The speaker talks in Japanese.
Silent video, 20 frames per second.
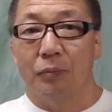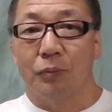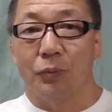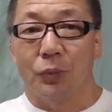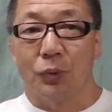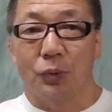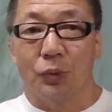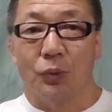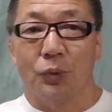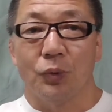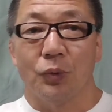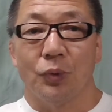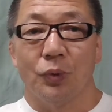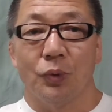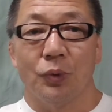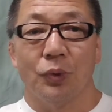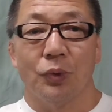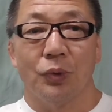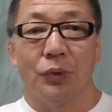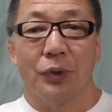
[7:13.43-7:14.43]
も
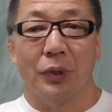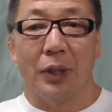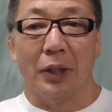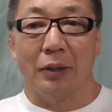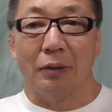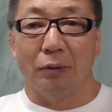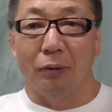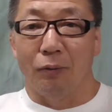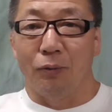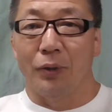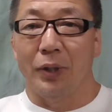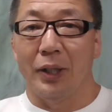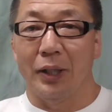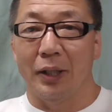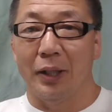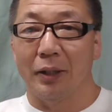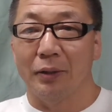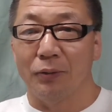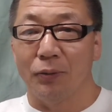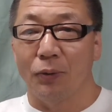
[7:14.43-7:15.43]
うやりとうねえ
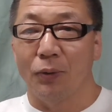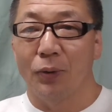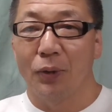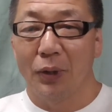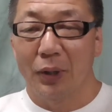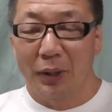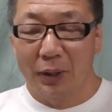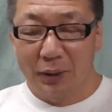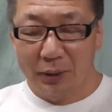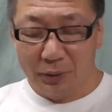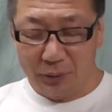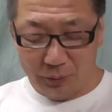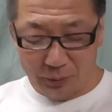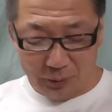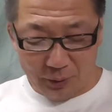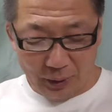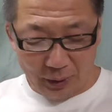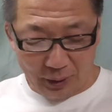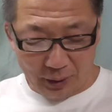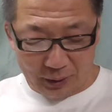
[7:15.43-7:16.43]
なとい
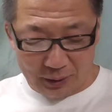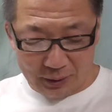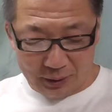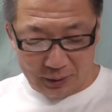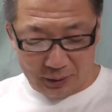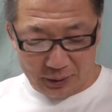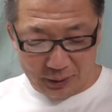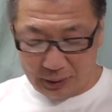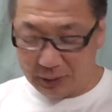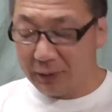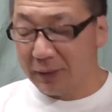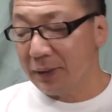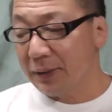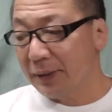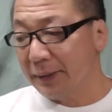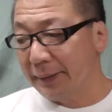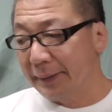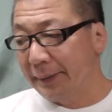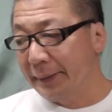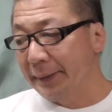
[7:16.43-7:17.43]
う話で
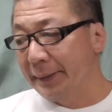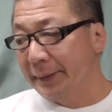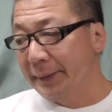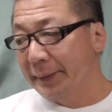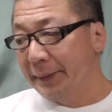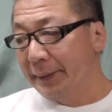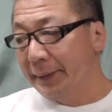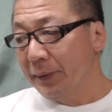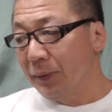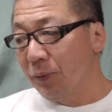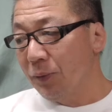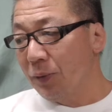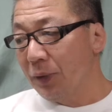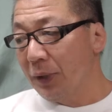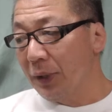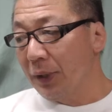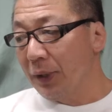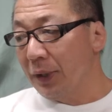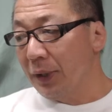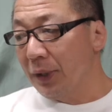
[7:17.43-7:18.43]
すお
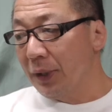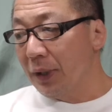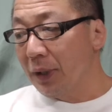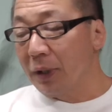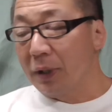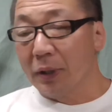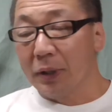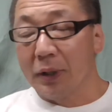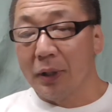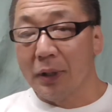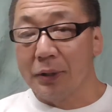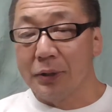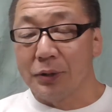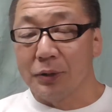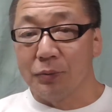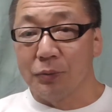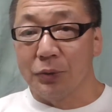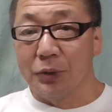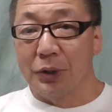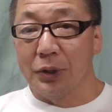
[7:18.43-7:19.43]
かげでなんか体
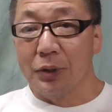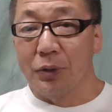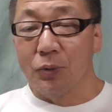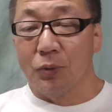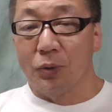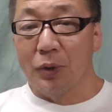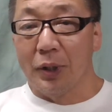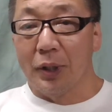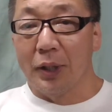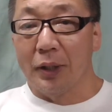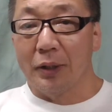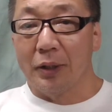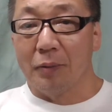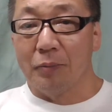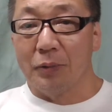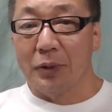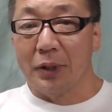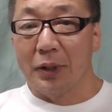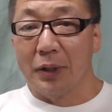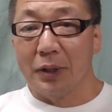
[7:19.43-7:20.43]
重も2キロぐらい減った
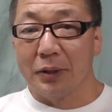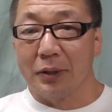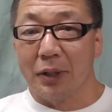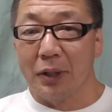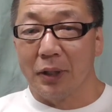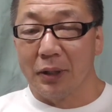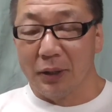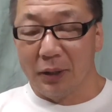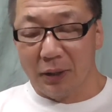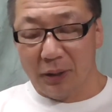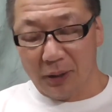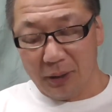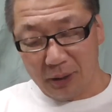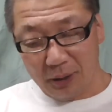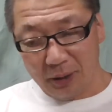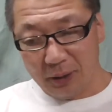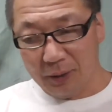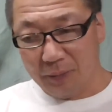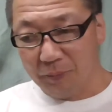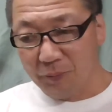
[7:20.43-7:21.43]
みたいでさらに
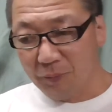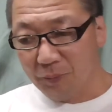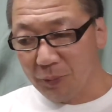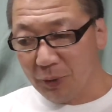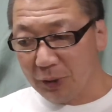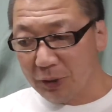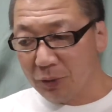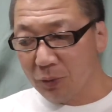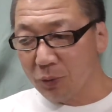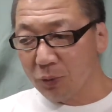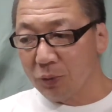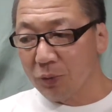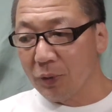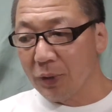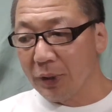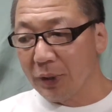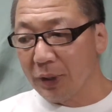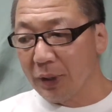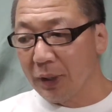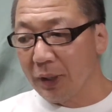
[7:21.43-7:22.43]
飯を食
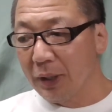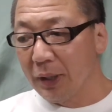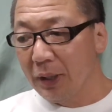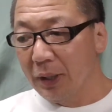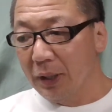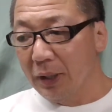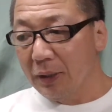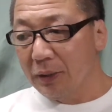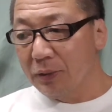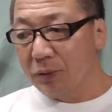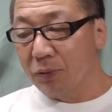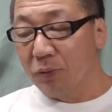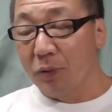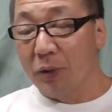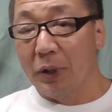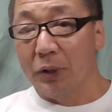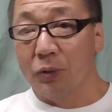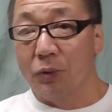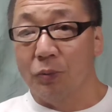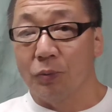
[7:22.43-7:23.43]
わんでそ
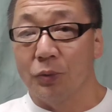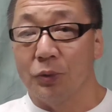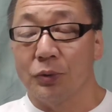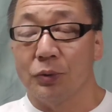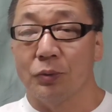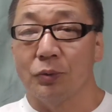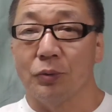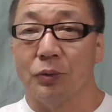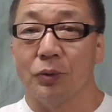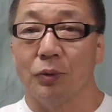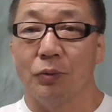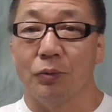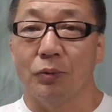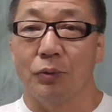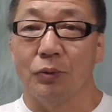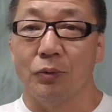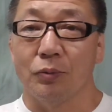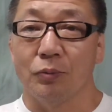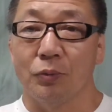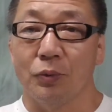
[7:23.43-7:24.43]
の後もちょっと食
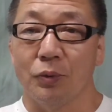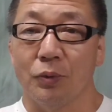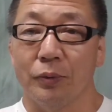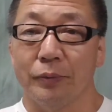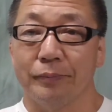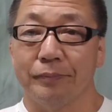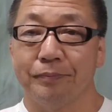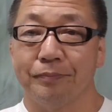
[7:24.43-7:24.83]
欲も